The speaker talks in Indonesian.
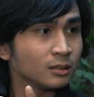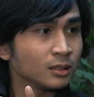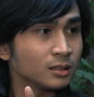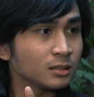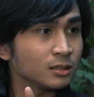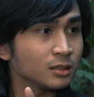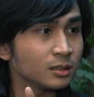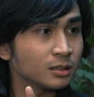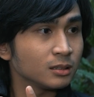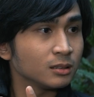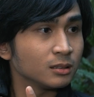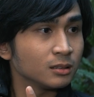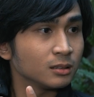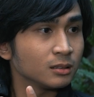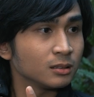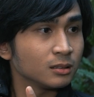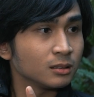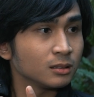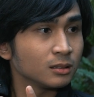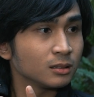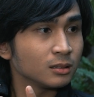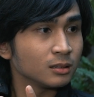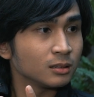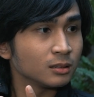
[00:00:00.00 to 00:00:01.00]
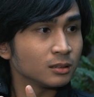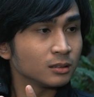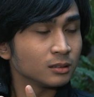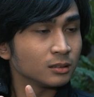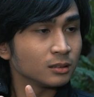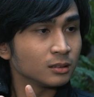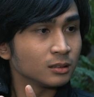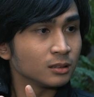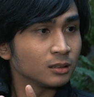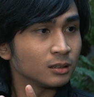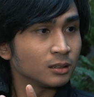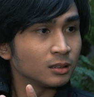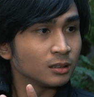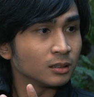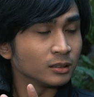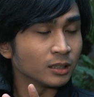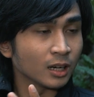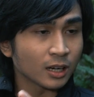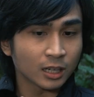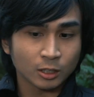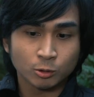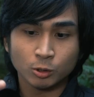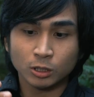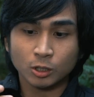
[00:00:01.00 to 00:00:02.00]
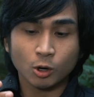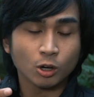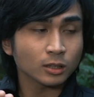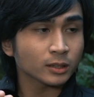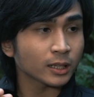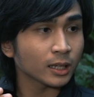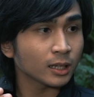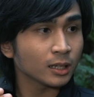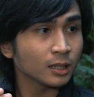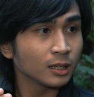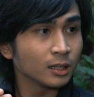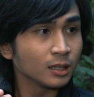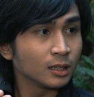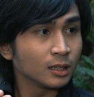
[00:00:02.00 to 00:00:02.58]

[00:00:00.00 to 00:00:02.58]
That's it. Oke. Okay. Yang kedua konten.